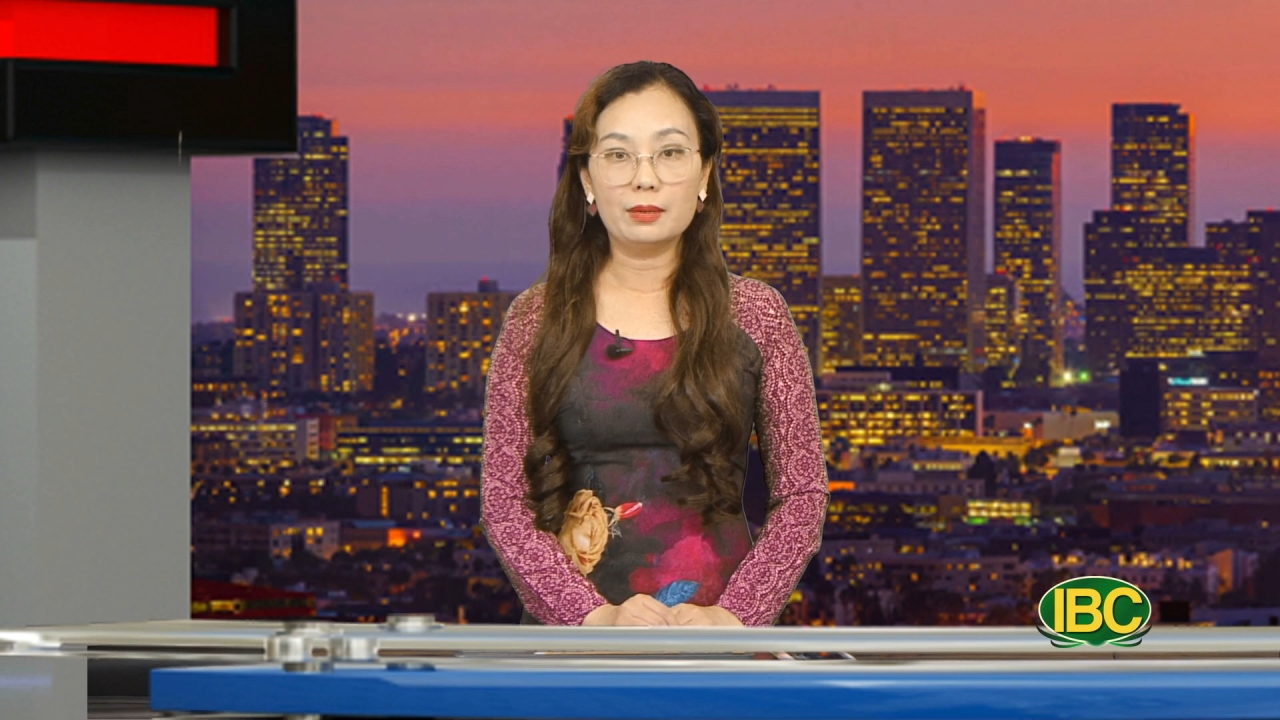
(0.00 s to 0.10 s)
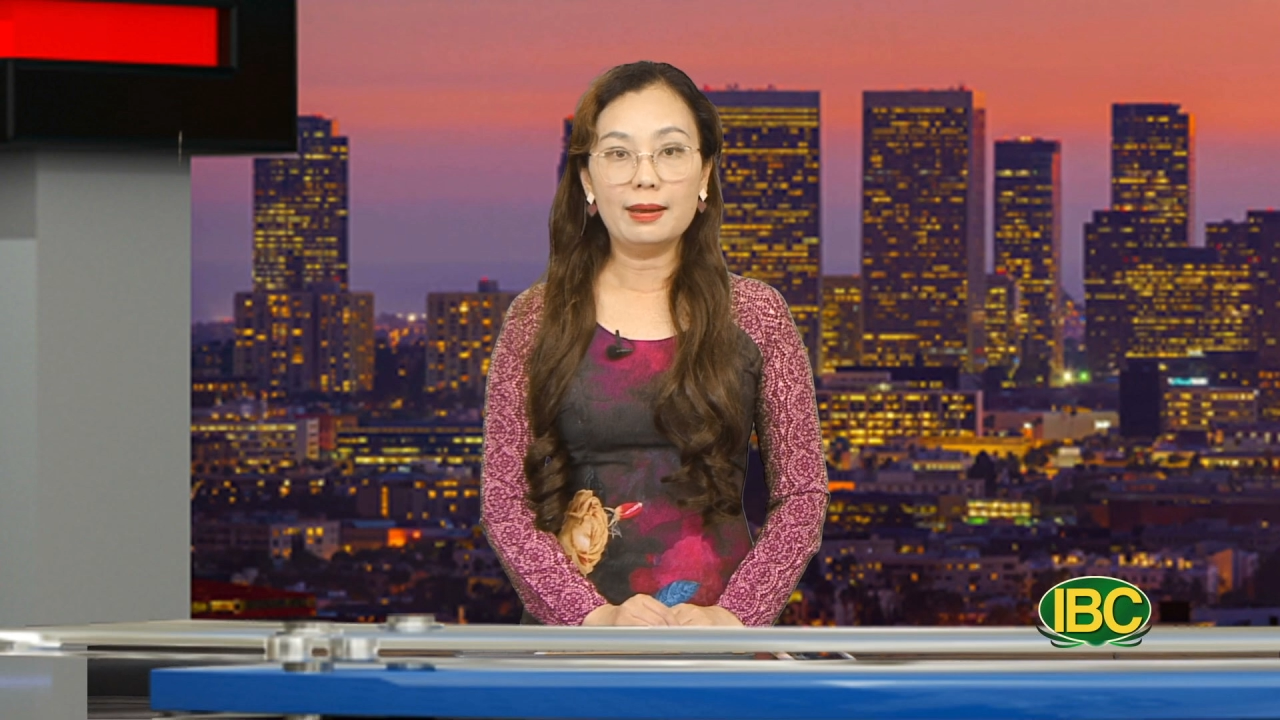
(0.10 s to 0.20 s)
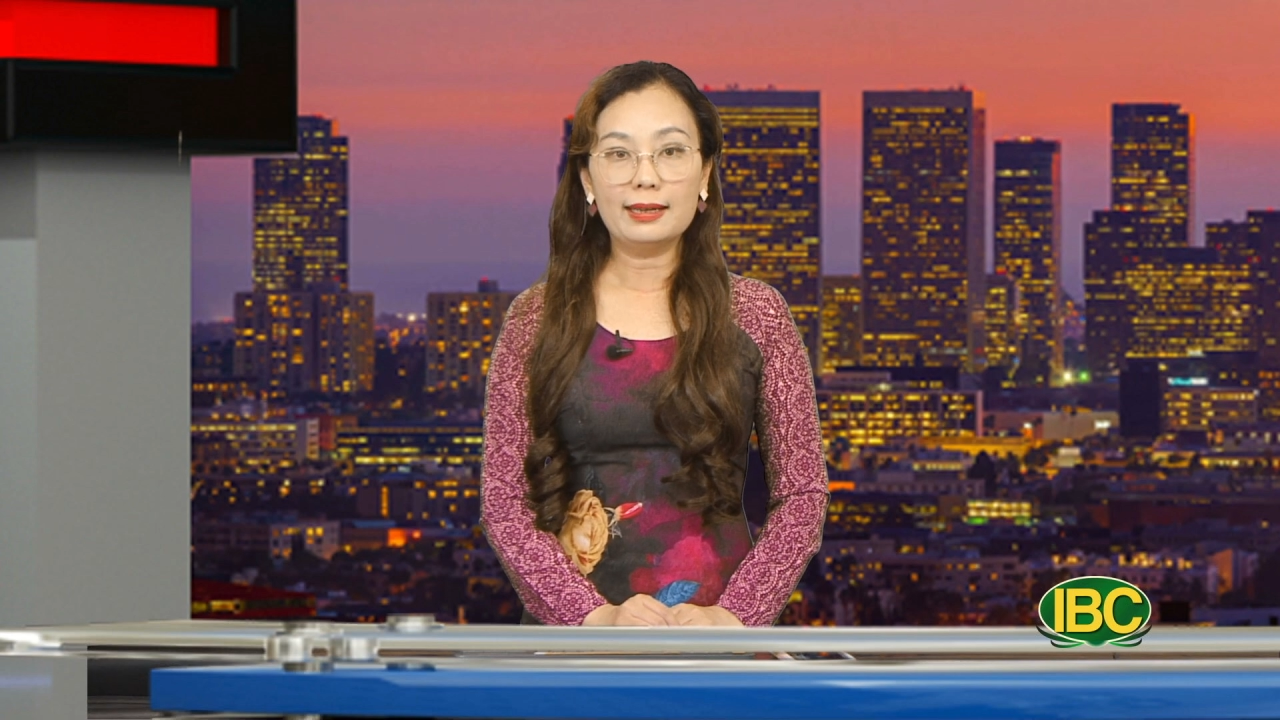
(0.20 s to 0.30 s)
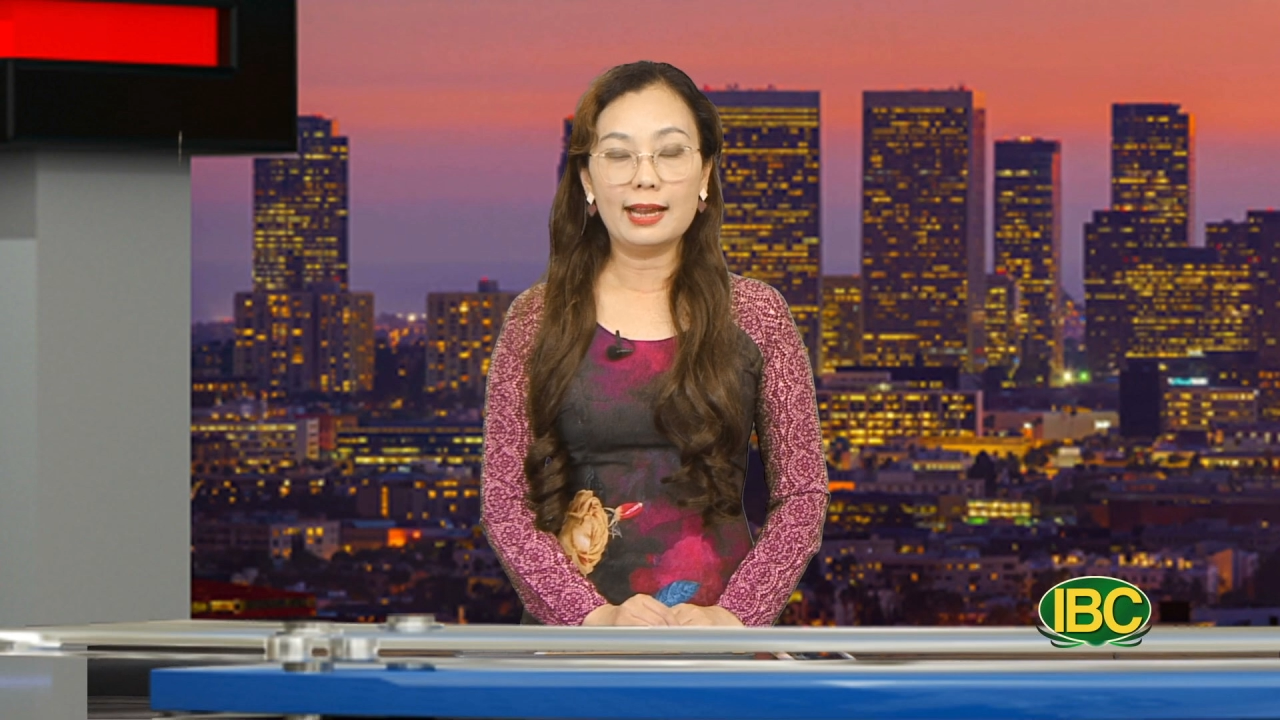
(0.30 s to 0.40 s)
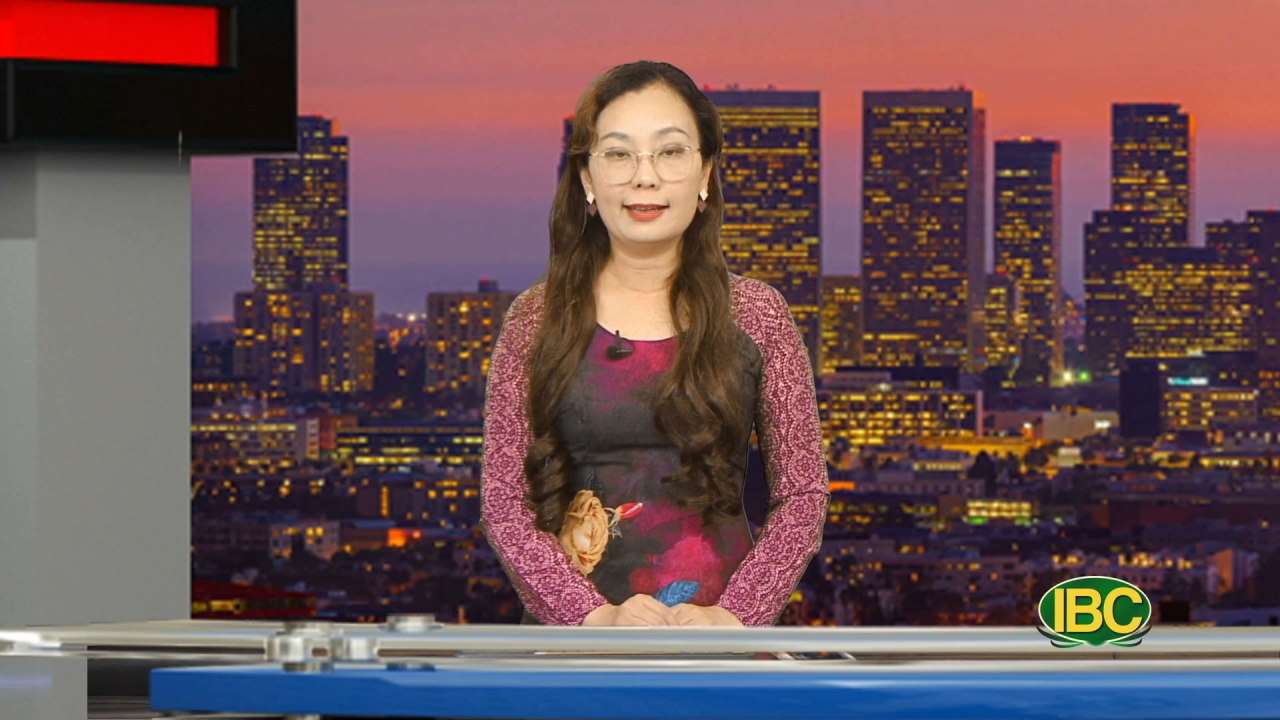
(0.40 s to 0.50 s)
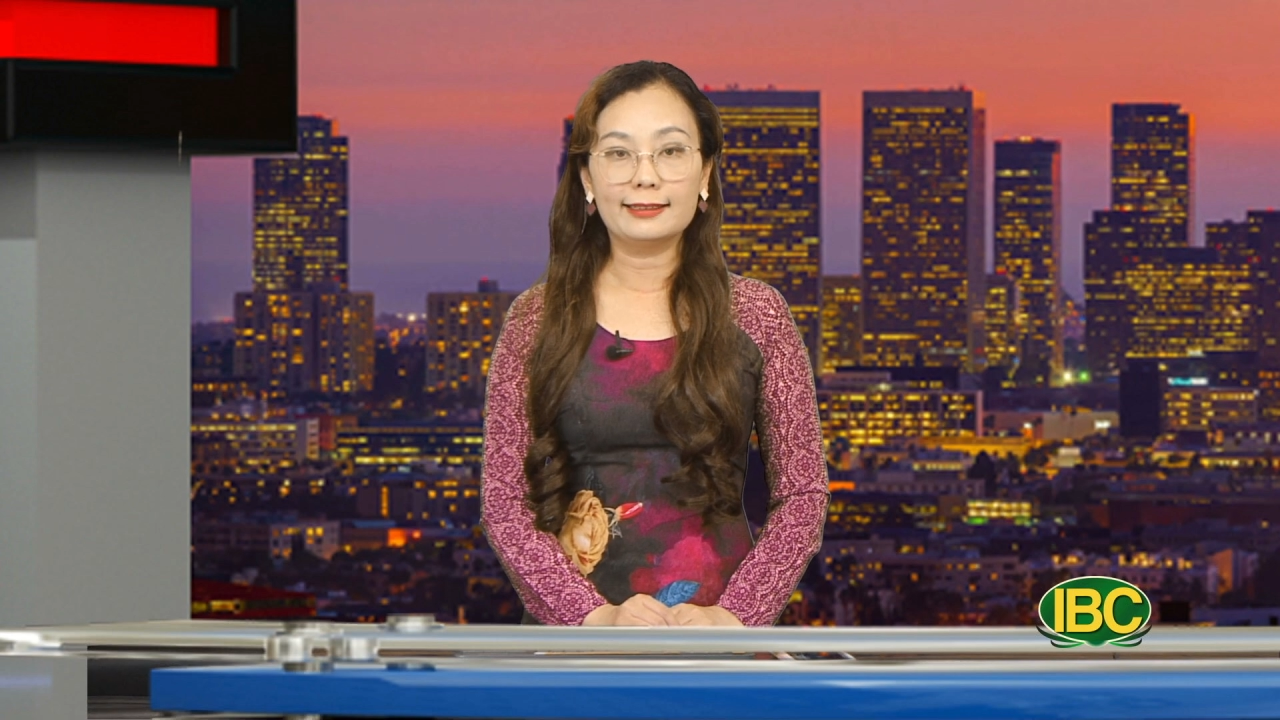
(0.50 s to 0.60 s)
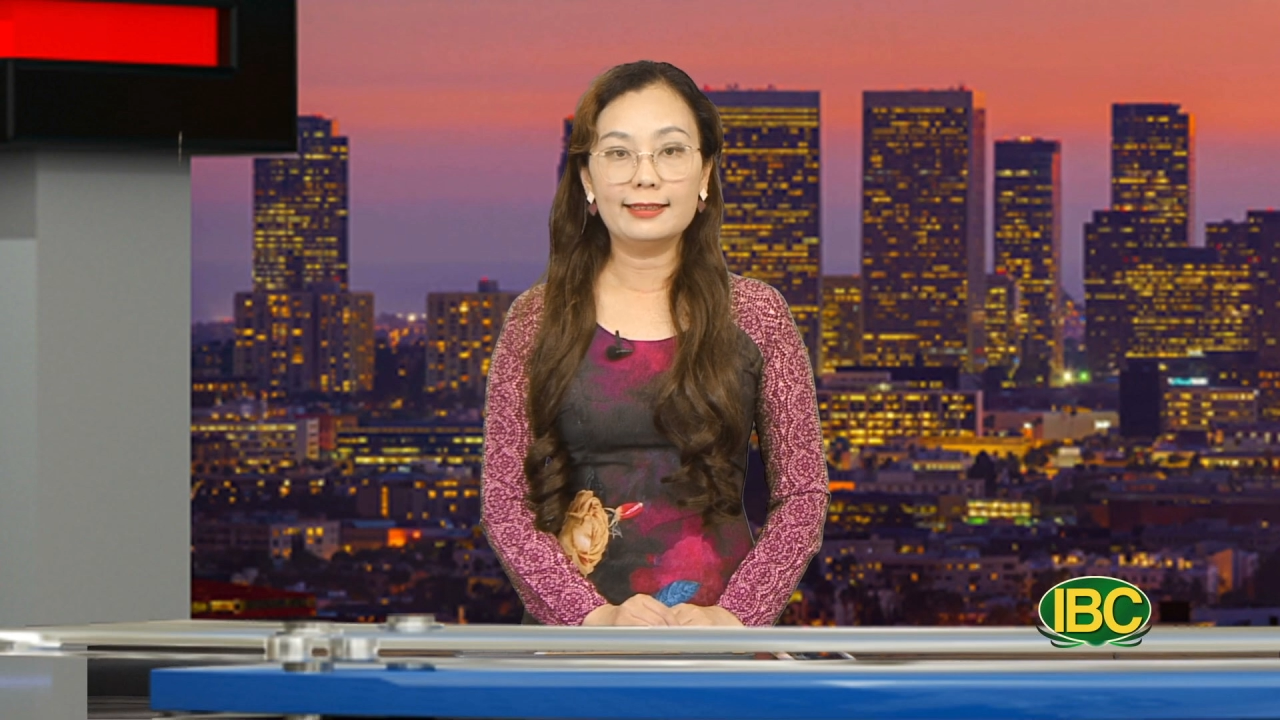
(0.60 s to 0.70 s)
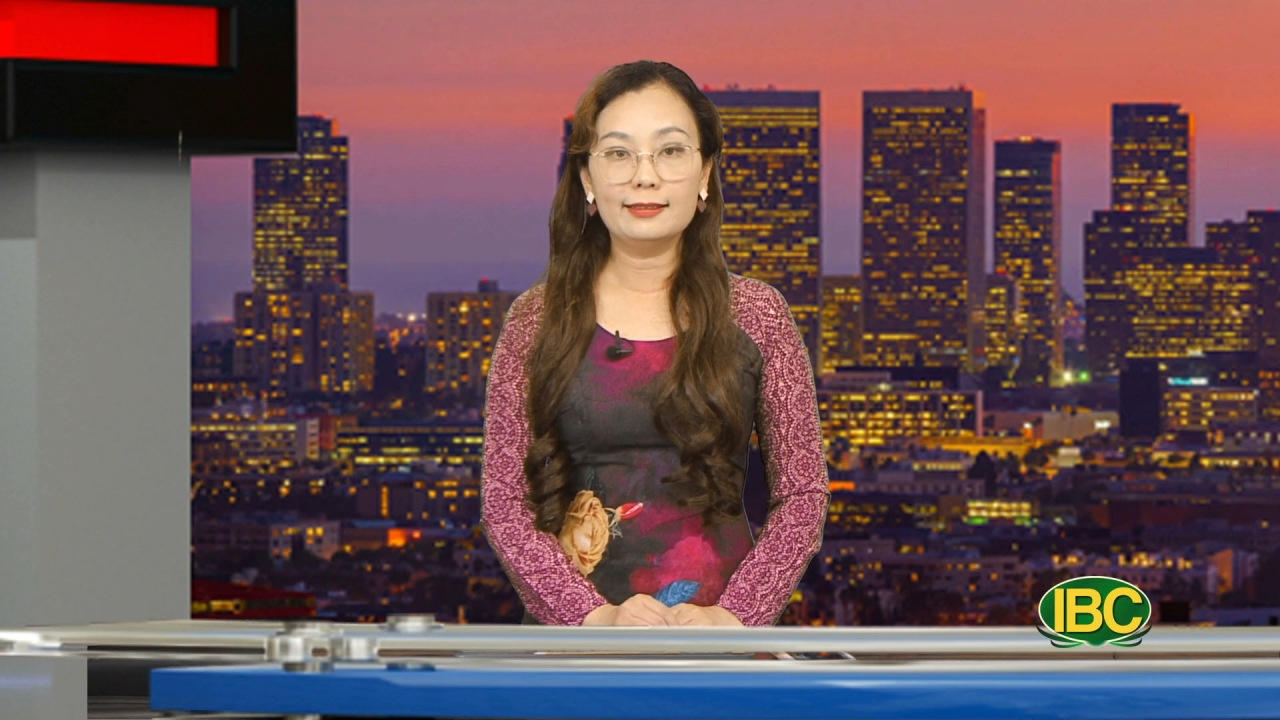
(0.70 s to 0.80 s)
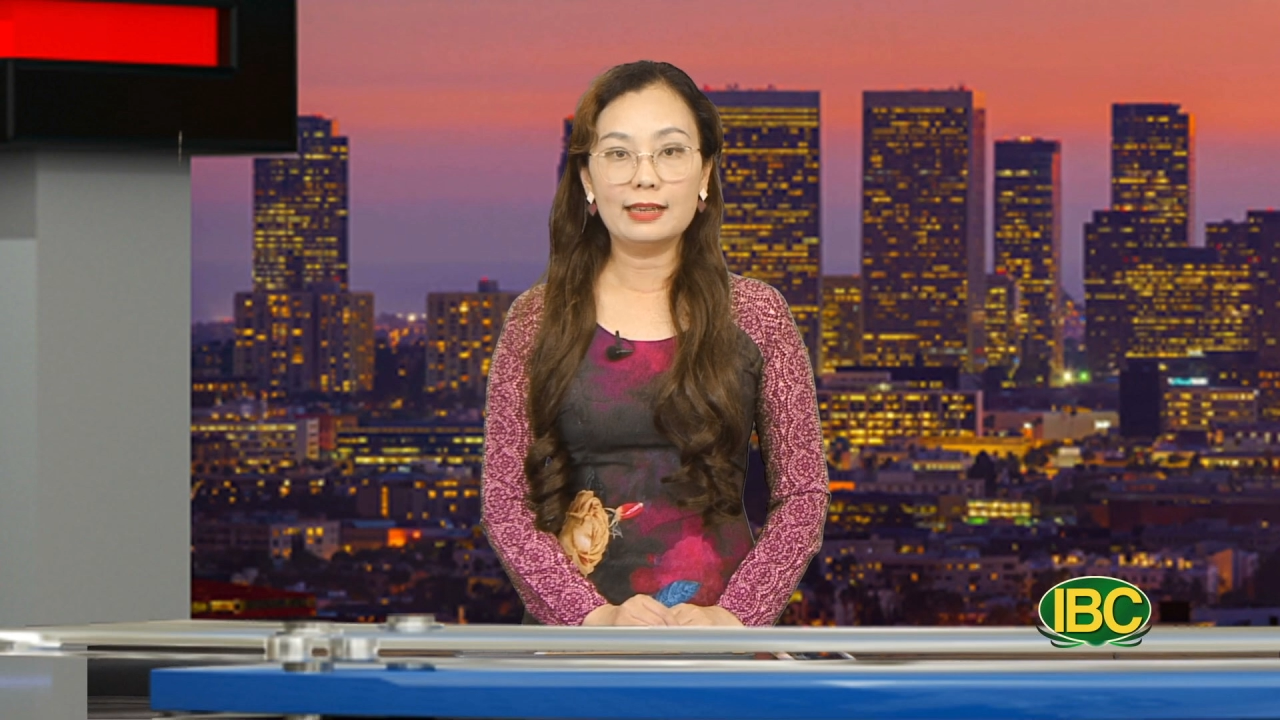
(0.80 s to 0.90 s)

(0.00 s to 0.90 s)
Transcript: Bắc Hàn khi nước